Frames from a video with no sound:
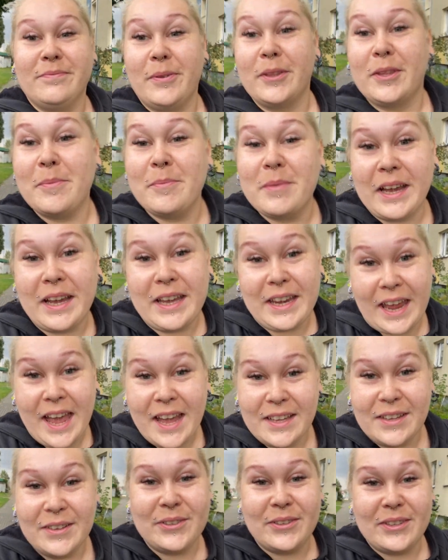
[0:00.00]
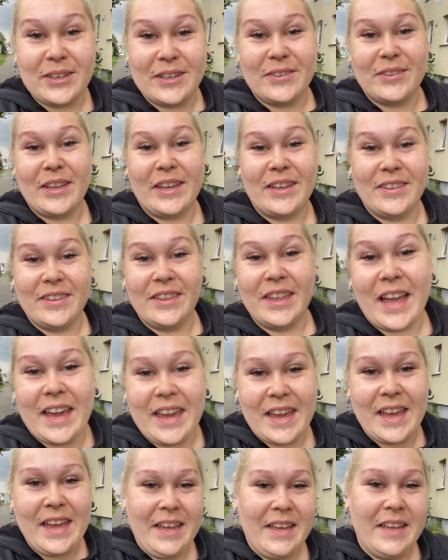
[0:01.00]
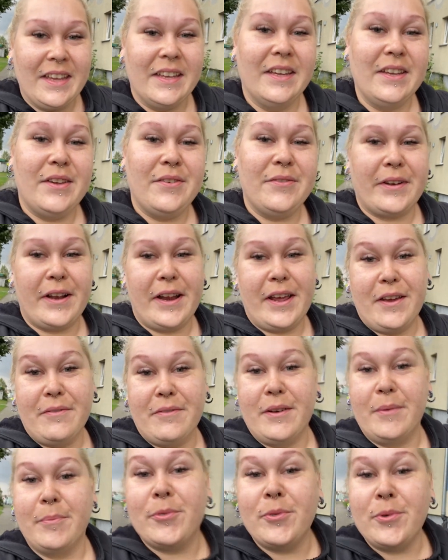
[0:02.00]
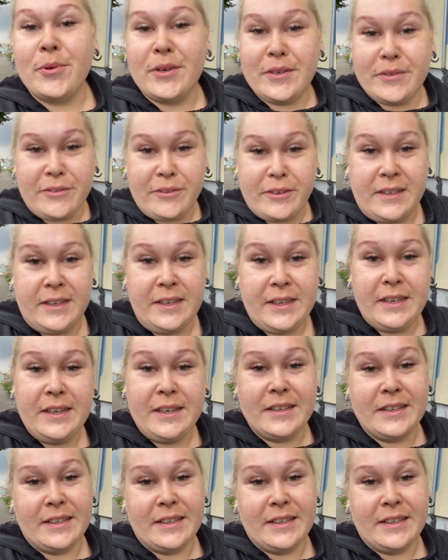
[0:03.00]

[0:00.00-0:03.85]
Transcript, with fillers: po tym nagraniu, które tutaj dodaję, wkleję Wam urywki